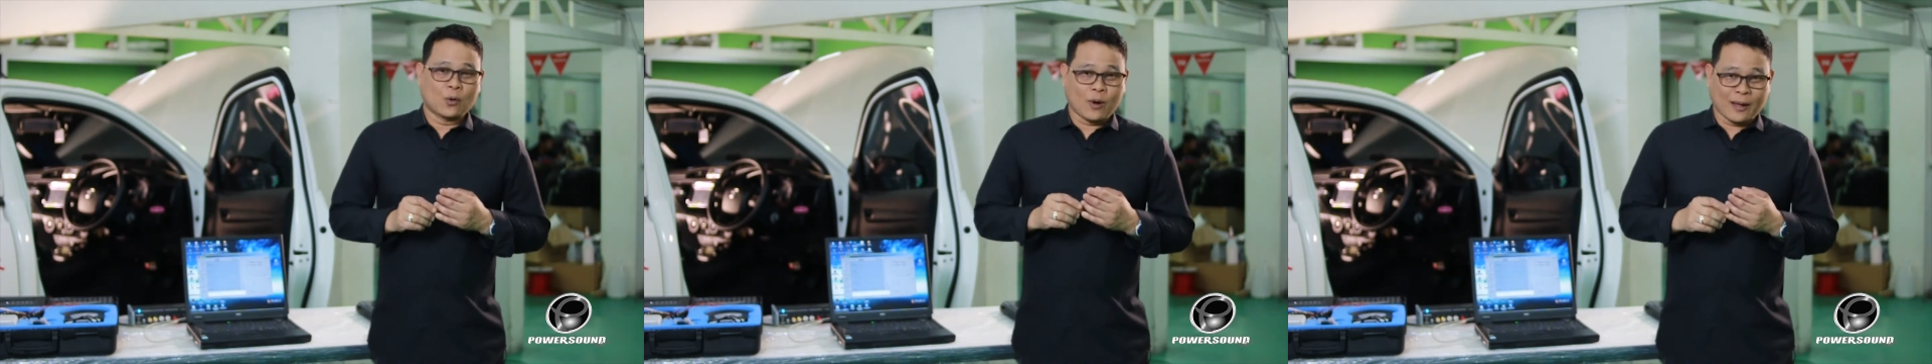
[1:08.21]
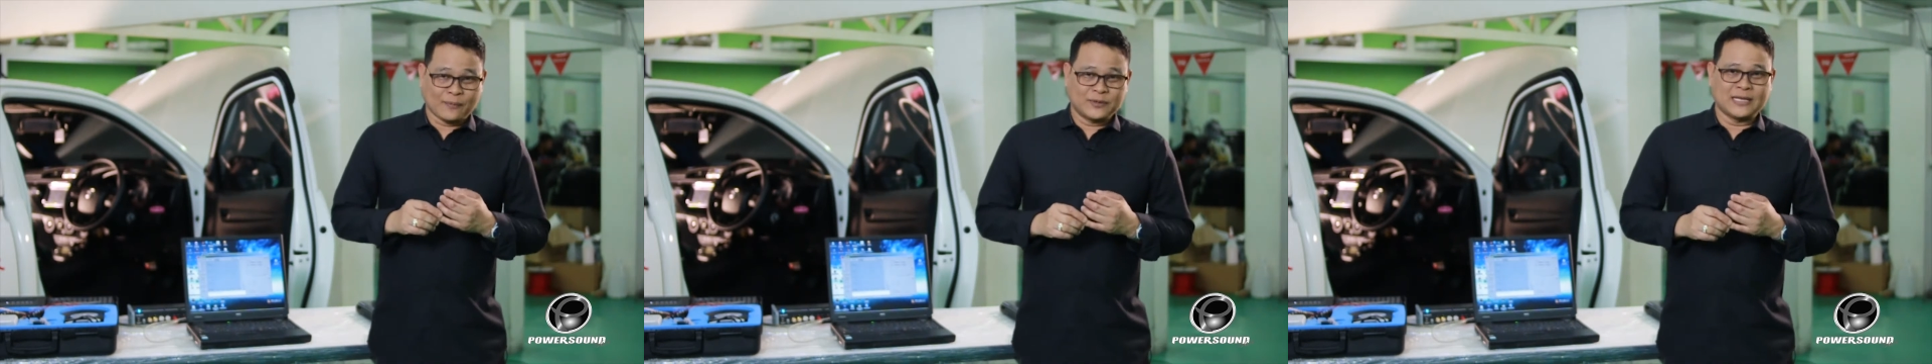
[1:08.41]

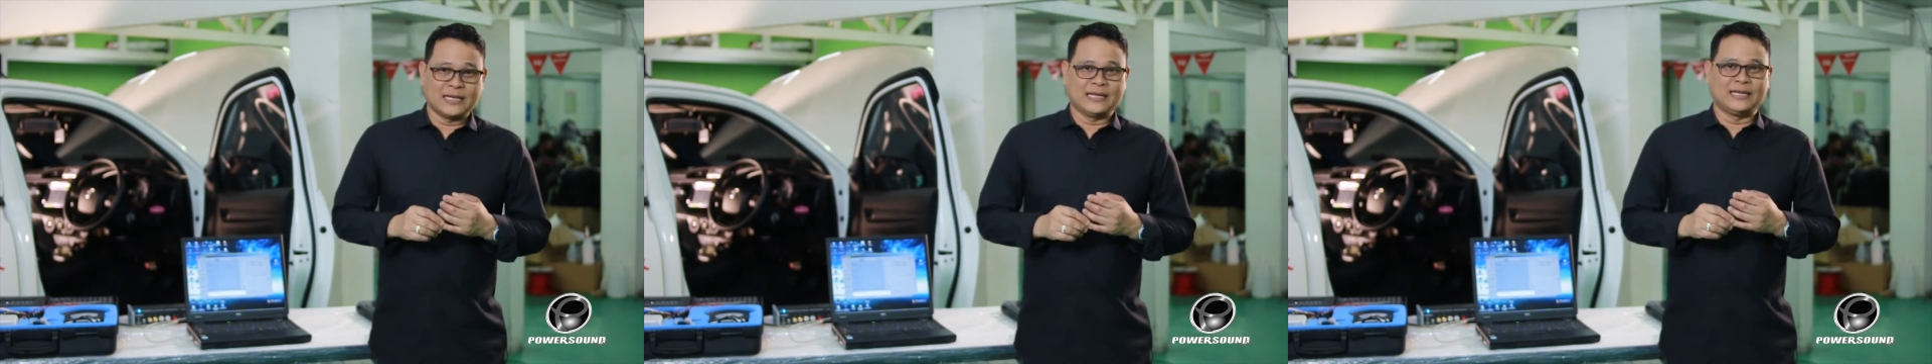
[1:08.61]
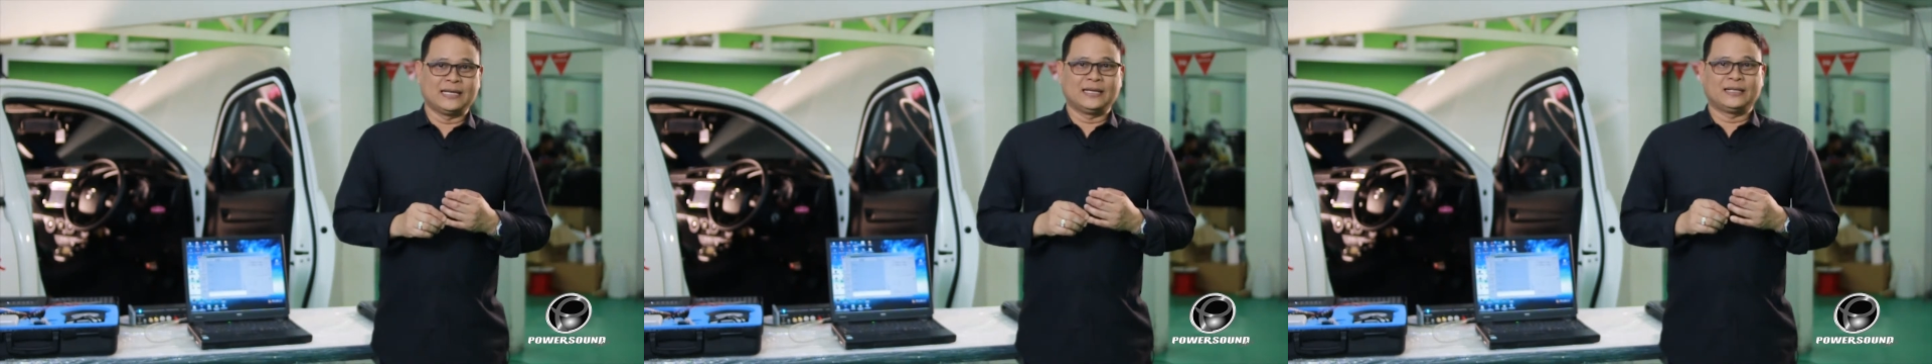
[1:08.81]
ความ
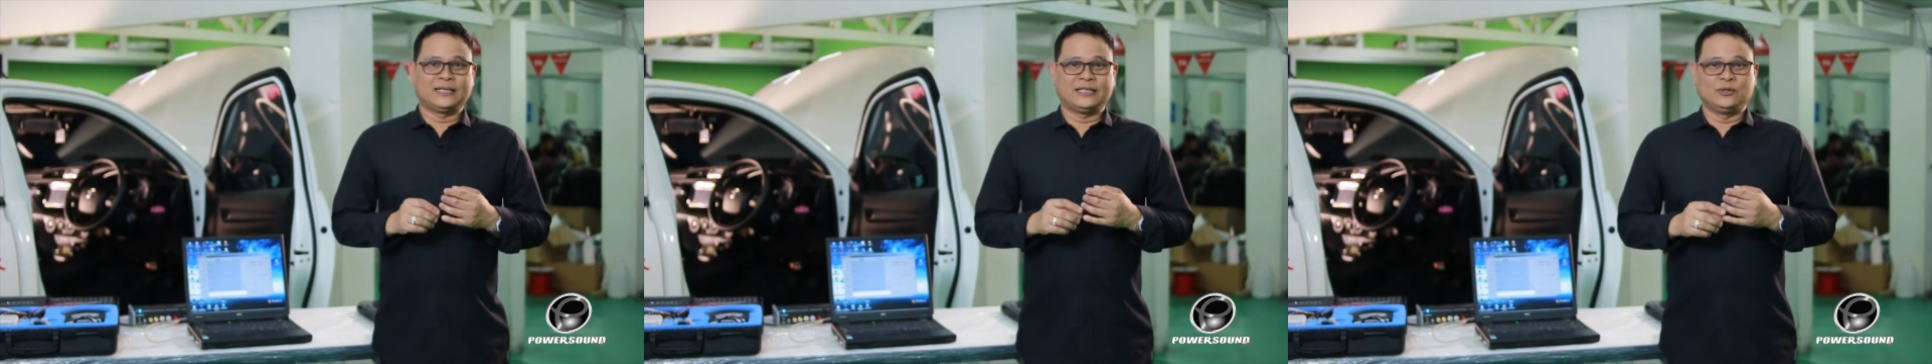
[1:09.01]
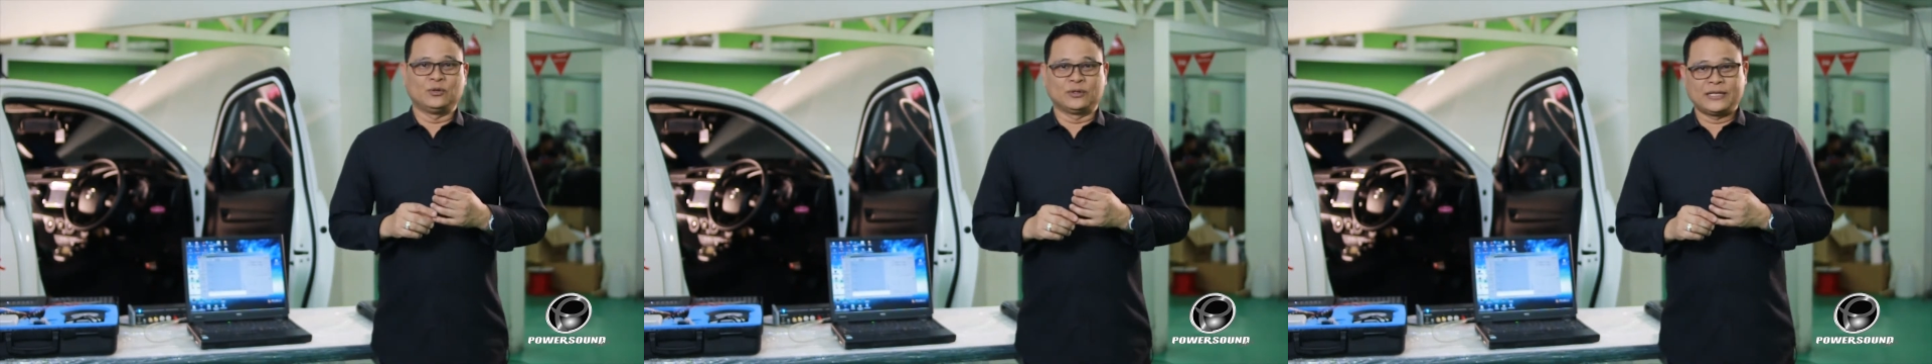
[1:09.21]
ถี่
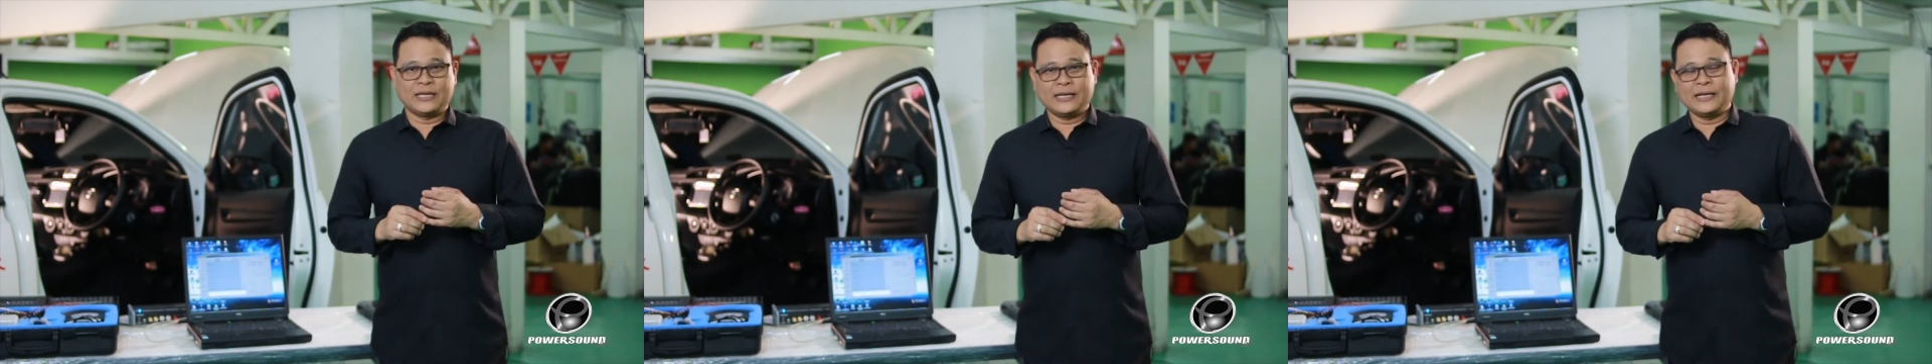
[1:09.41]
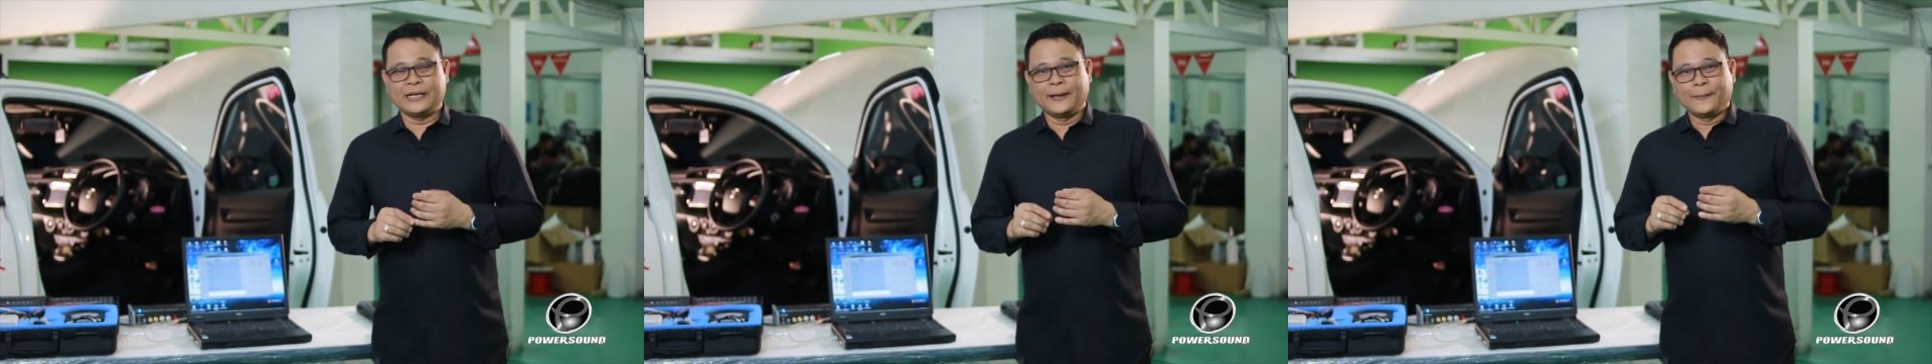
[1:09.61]
อยู่
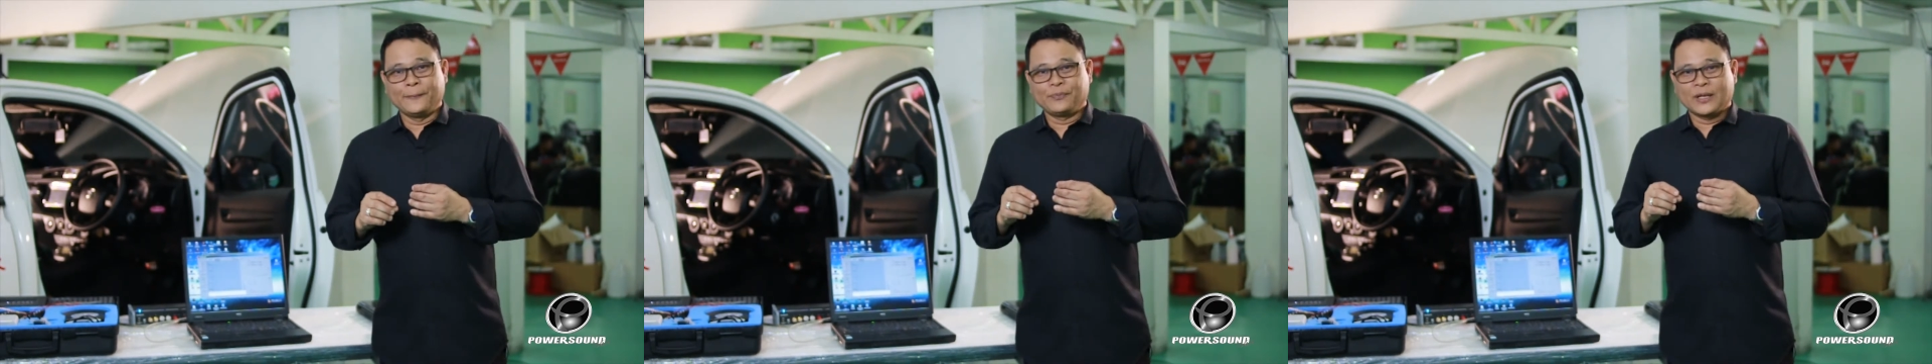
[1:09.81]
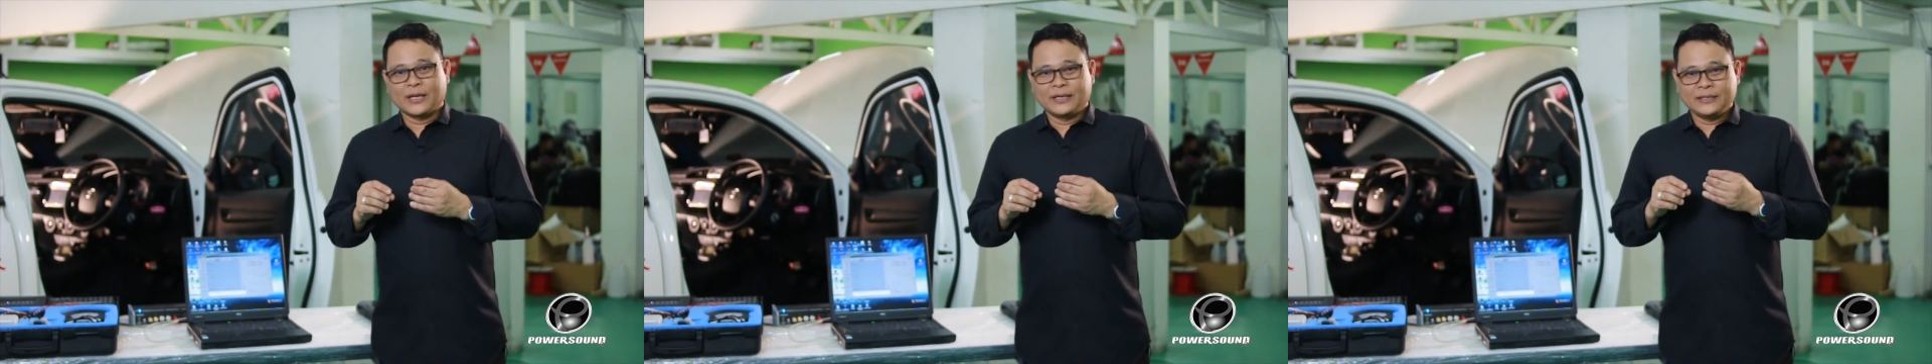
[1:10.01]

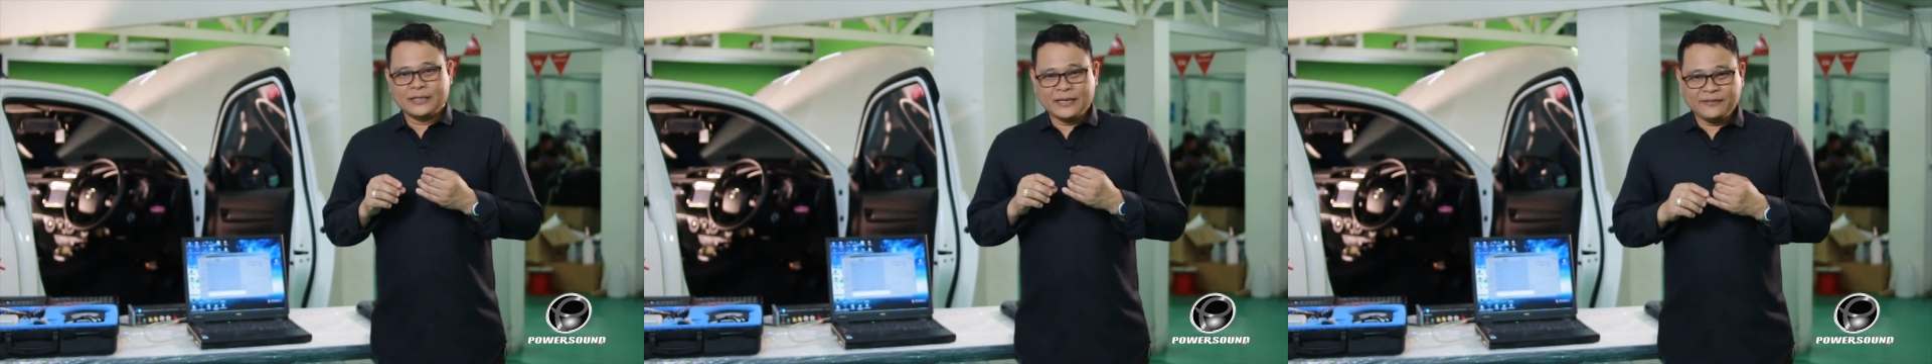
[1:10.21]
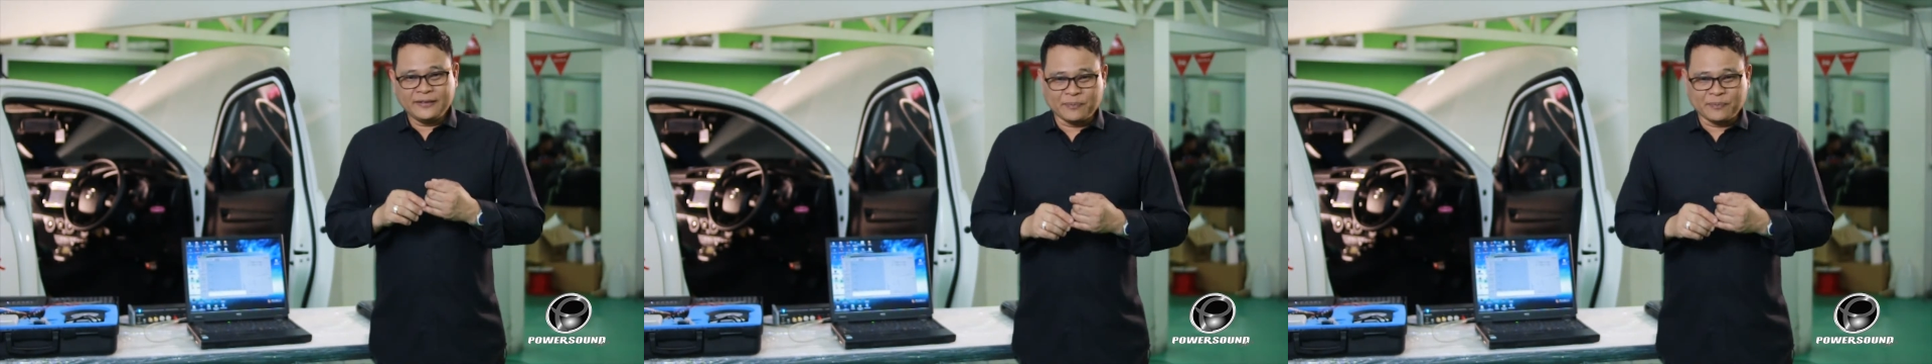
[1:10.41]
ที่